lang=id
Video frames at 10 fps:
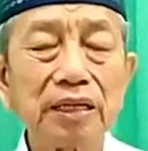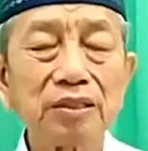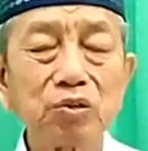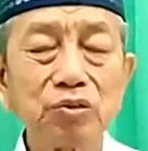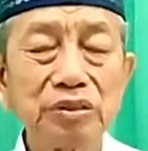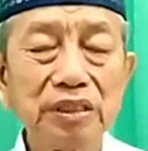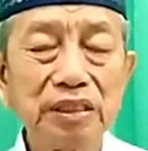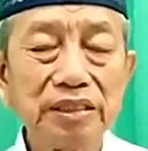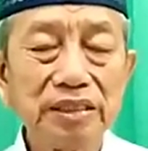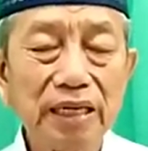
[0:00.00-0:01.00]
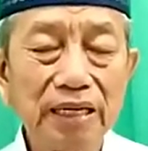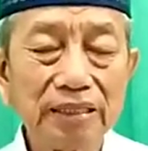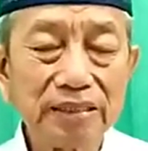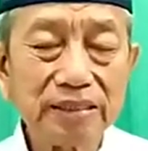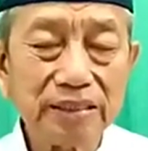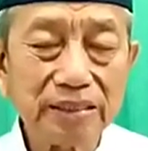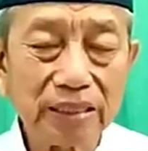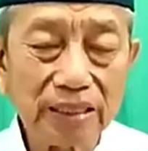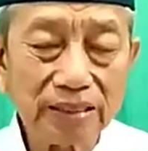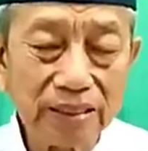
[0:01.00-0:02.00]
kantun dilihat di
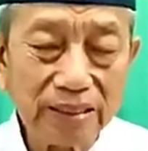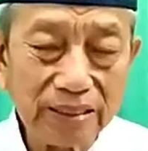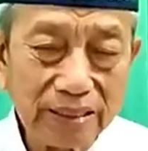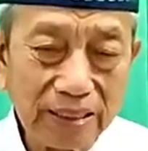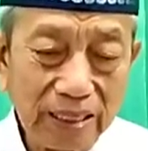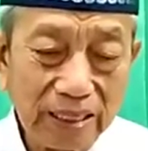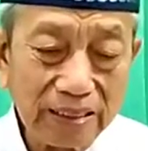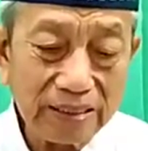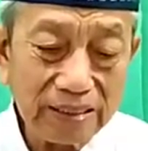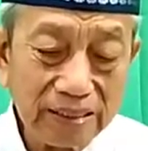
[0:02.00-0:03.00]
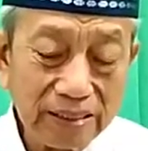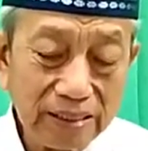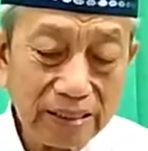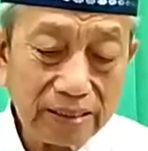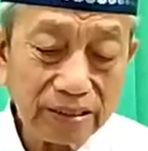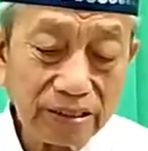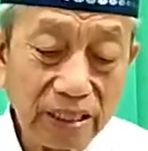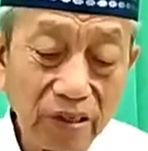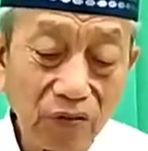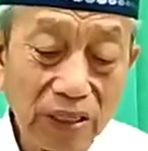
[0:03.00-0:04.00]
ditingali
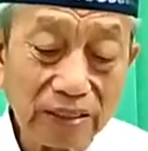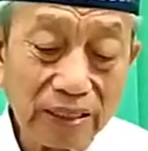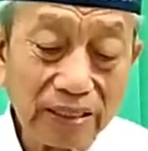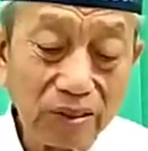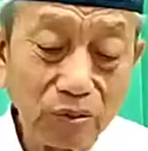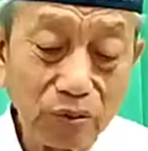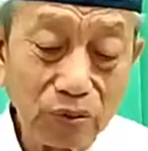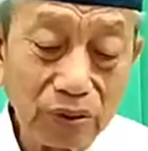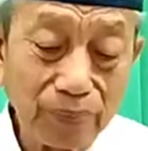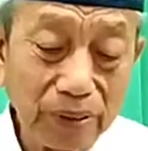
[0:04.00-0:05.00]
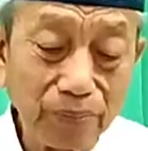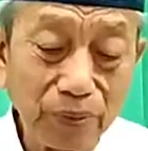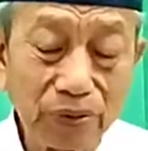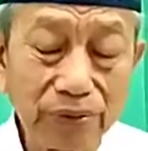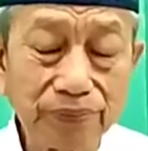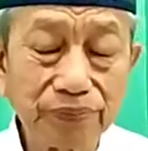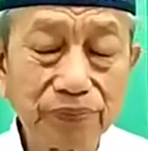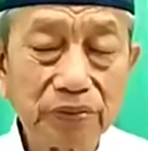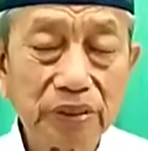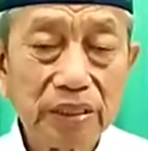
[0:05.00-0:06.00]
sahwate niku kepripun.
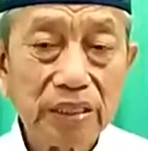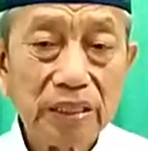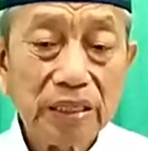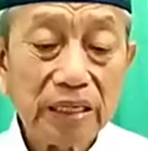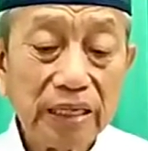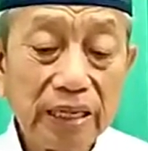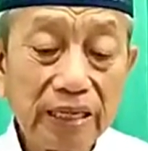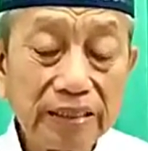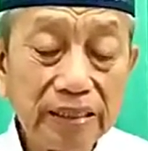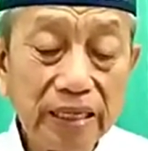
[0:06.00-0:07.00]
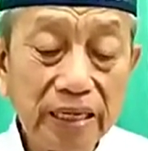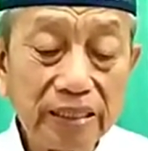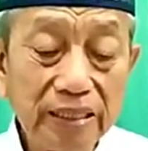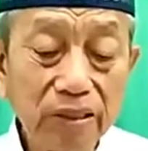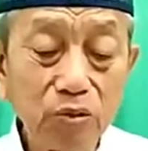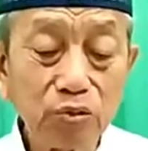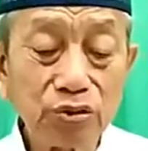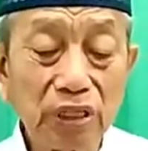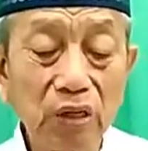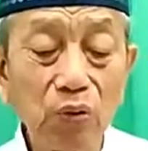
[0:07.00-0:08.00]
Nek tiang niku
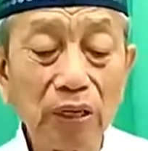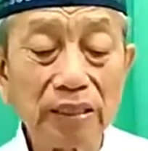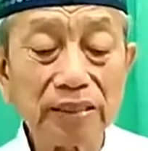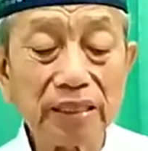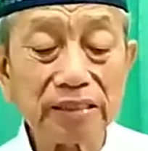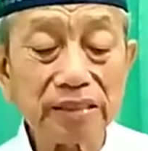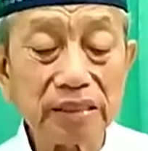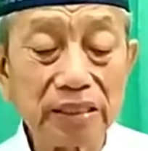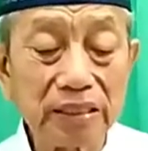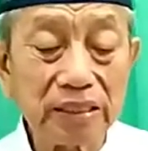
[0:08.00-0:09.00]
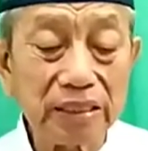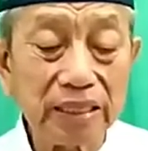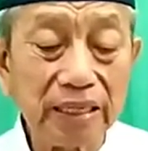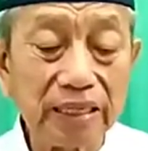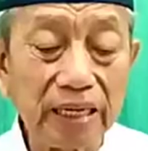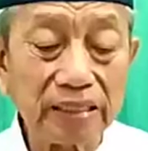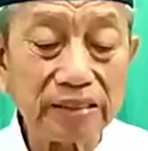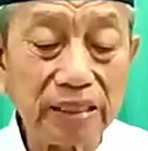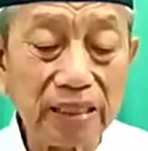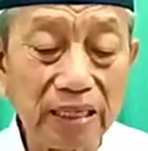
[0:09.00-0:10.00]
sahwate senenge
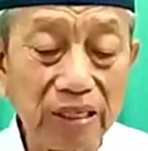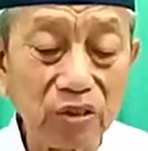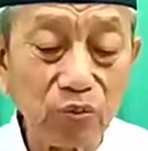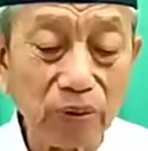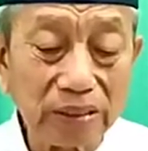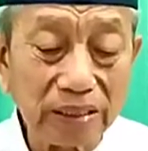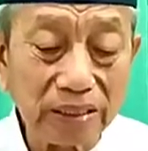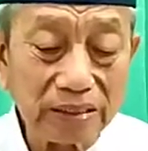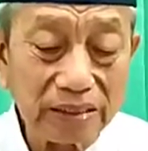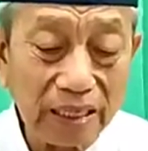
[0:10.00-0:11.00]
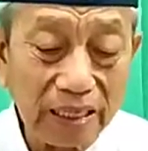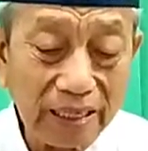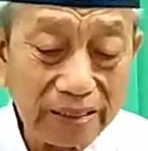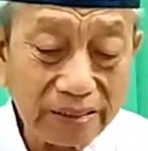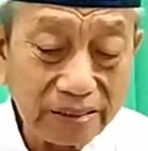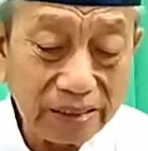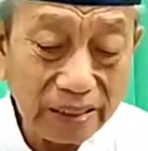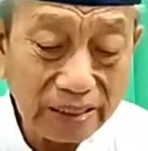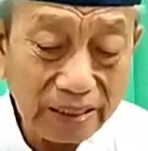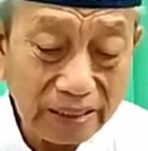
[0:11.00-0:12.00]
naksire dumateng tiang
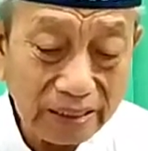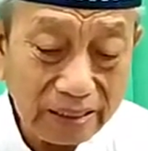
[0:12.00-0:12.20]
estri